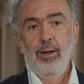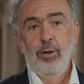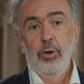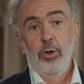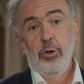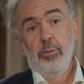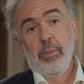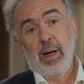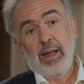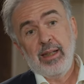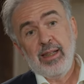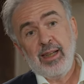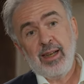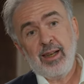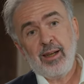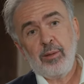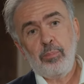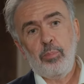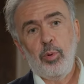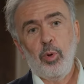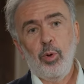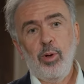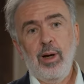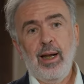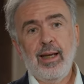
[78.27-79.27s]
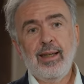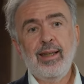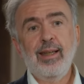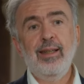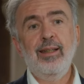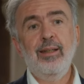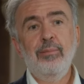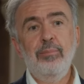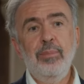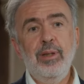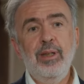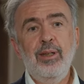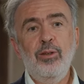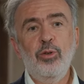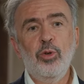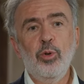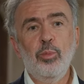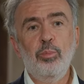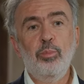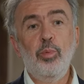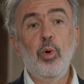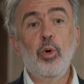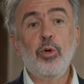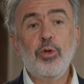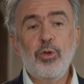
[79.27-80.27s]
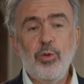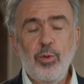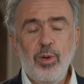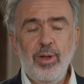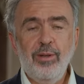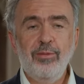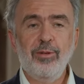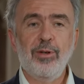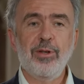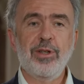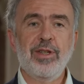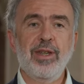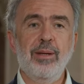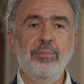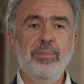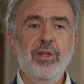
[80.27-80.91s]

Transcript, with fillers: Une manière pour l'Académie de poursuivre sa